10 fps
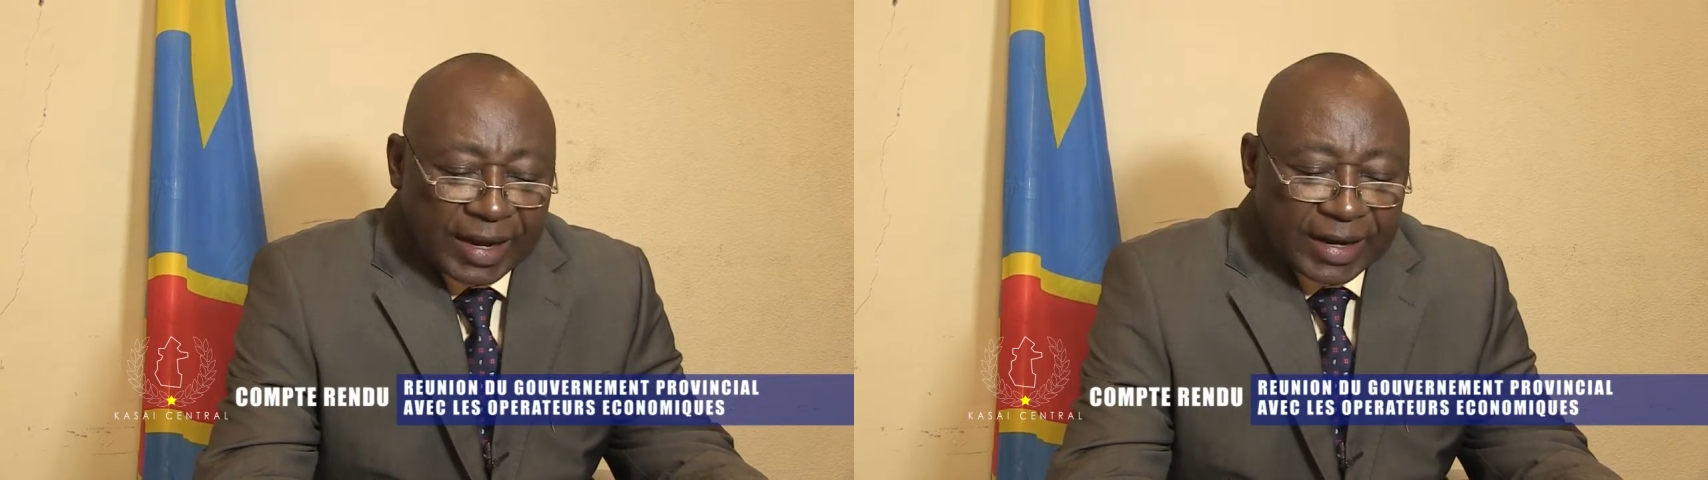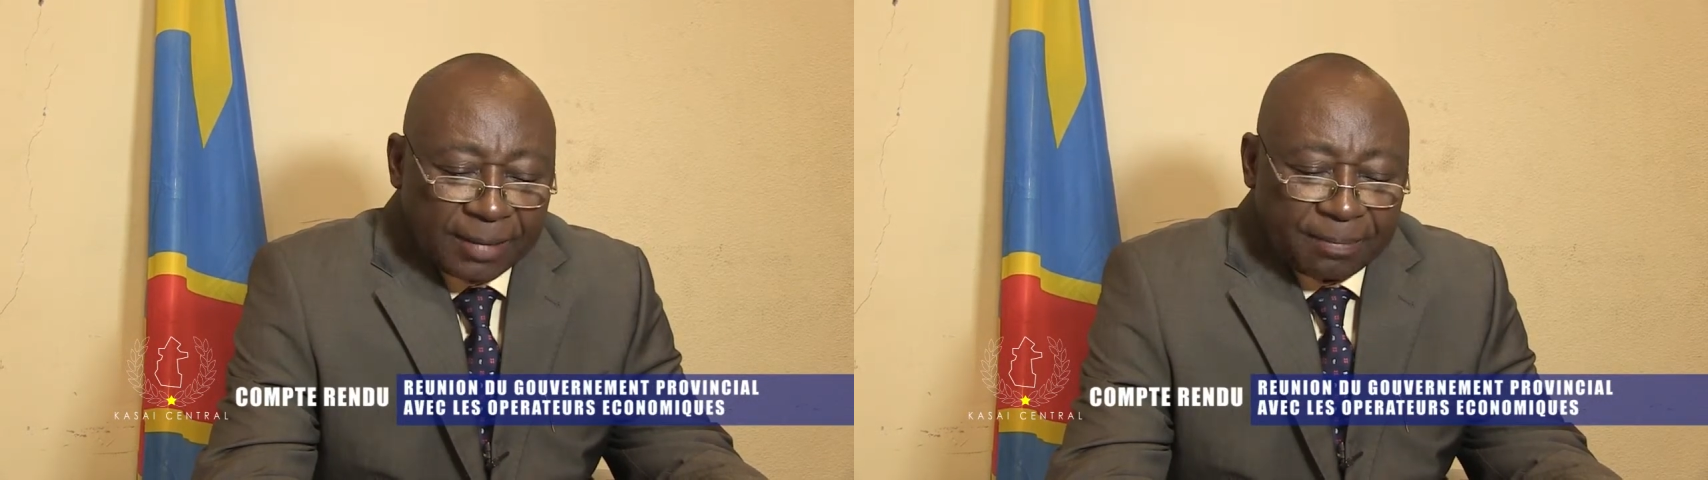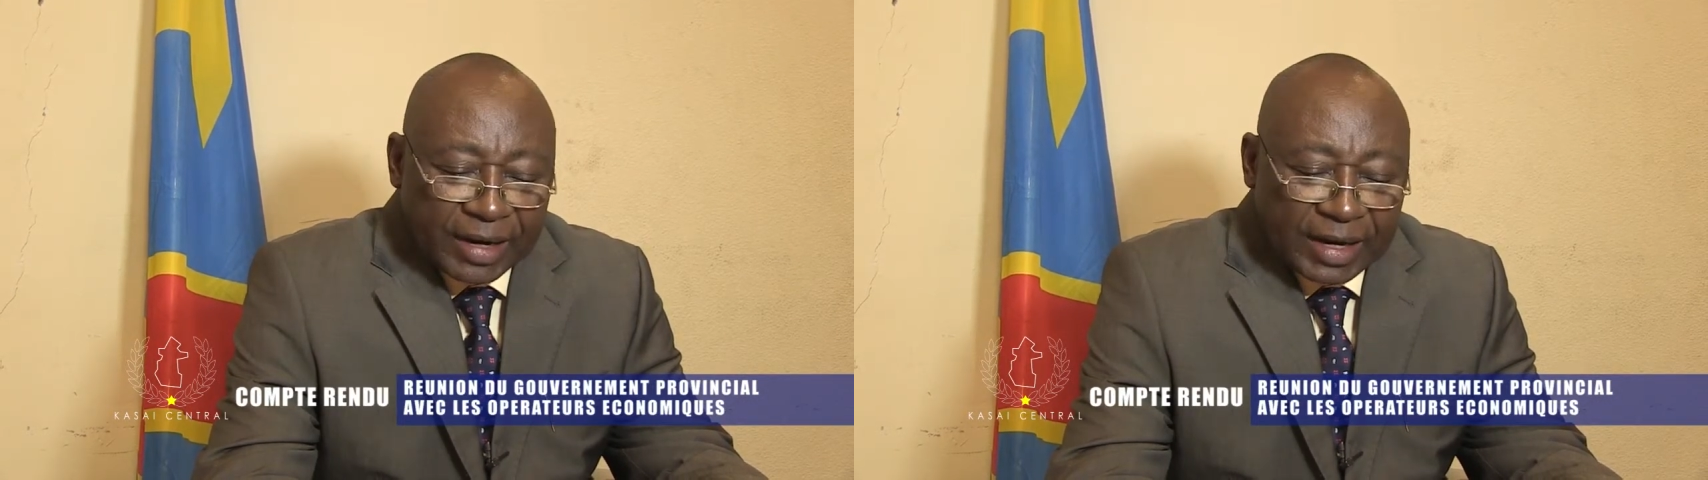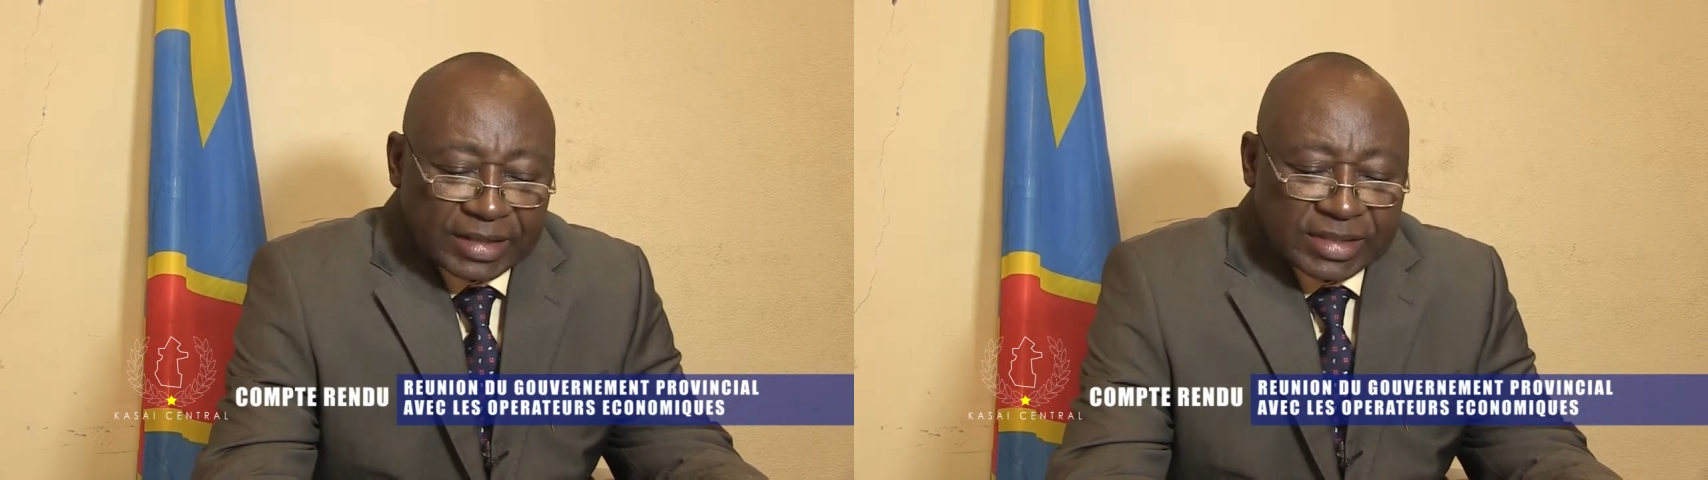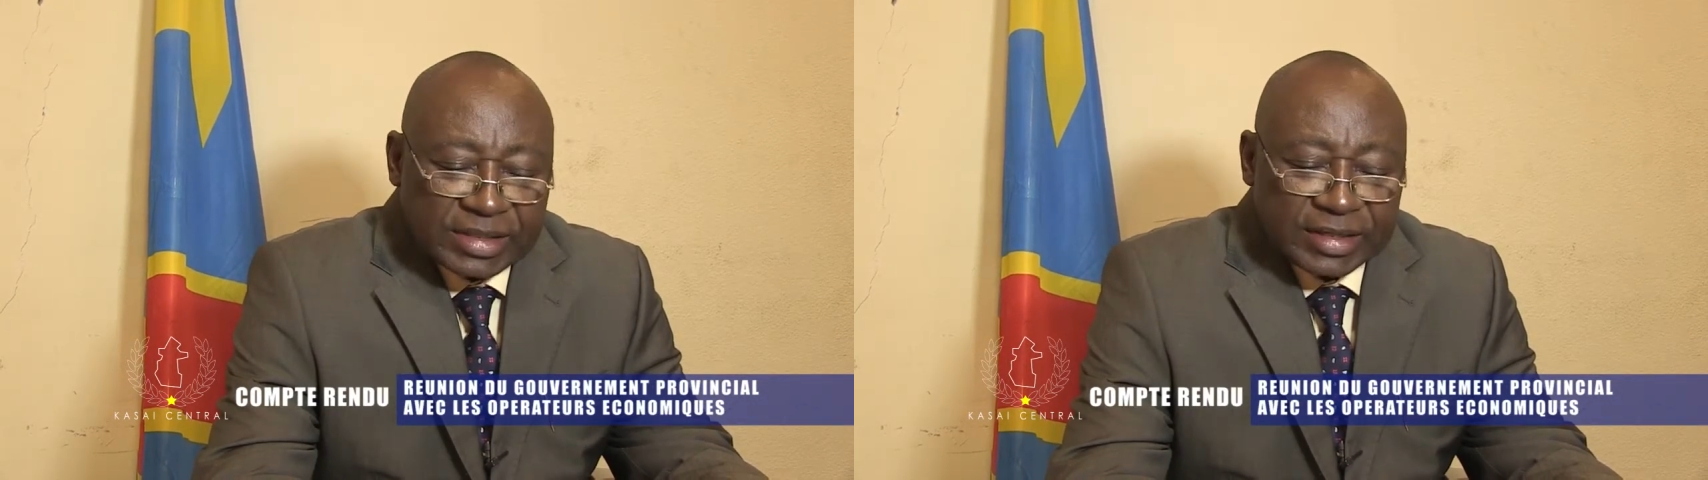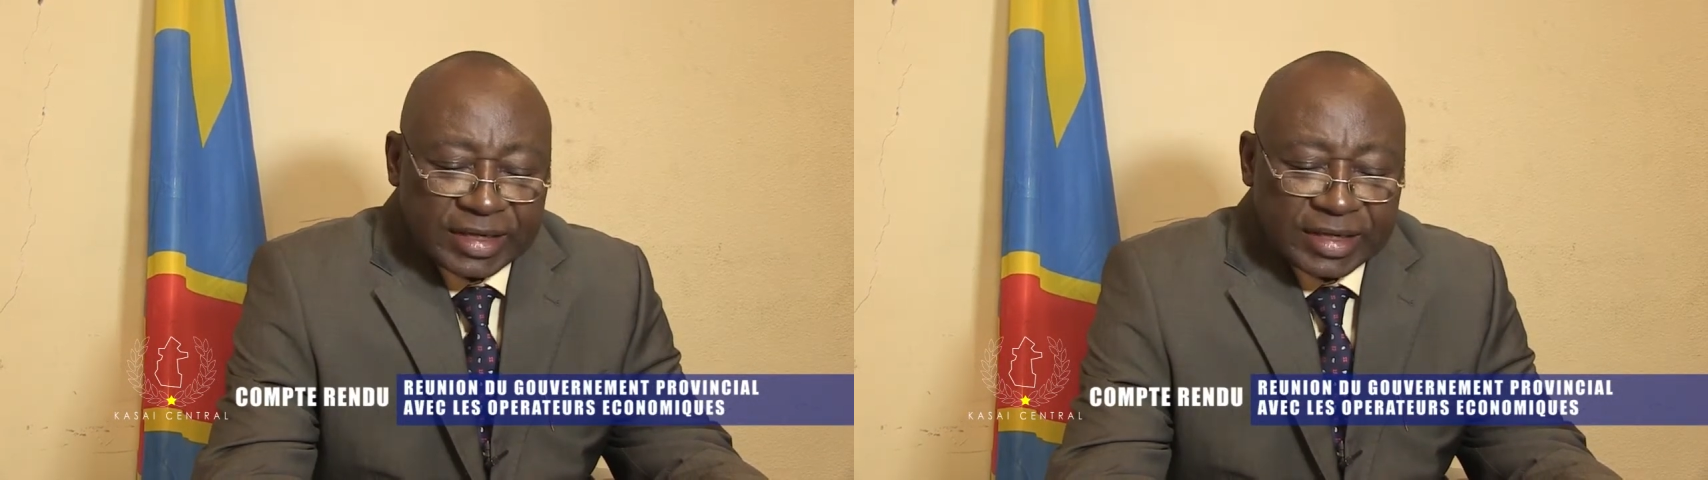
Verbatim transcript: à la place